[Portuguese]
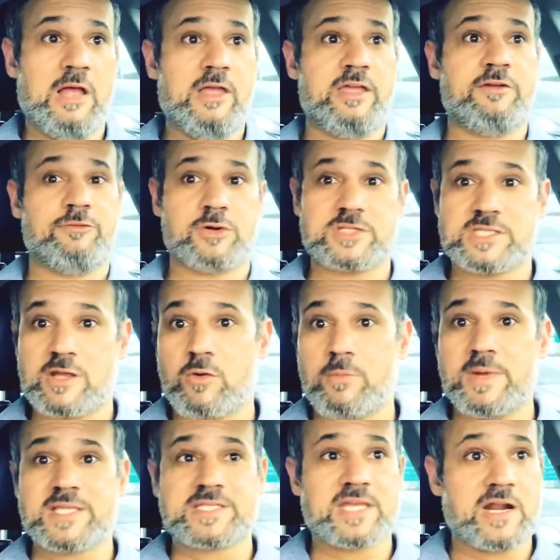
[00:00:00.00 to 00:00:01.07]
e você
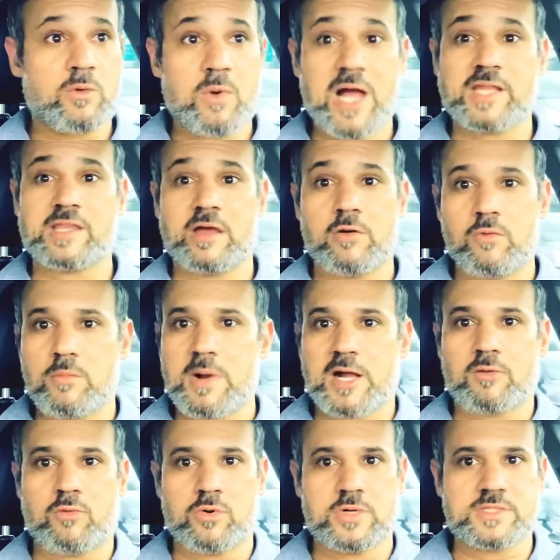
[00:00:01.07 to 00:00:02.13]
começar a guardar alguma
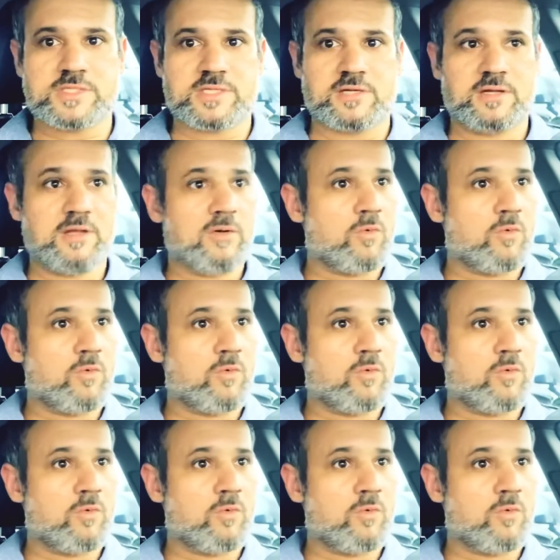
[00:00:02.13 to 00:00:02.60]
coisa.